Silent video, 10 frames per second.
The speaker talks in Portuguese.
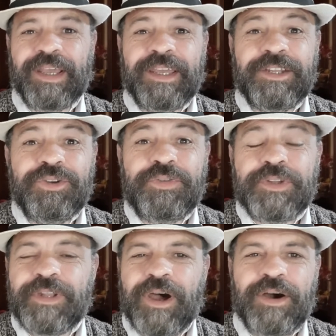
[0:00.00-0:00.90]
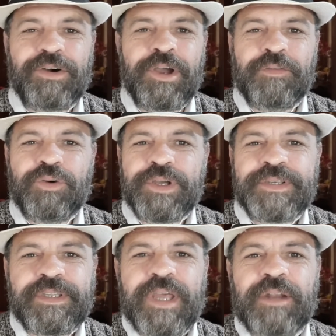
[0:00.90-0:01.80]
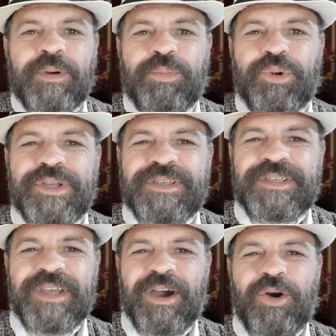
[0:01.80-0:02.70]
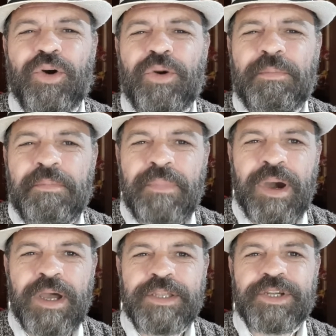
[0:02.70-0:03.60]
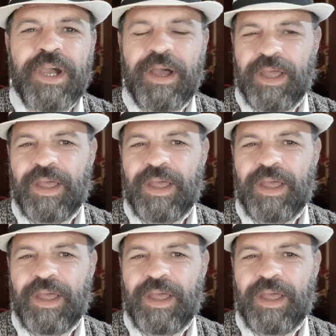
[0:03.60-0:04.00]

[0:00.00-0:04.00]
E no final, vou recitar uma poesia romântica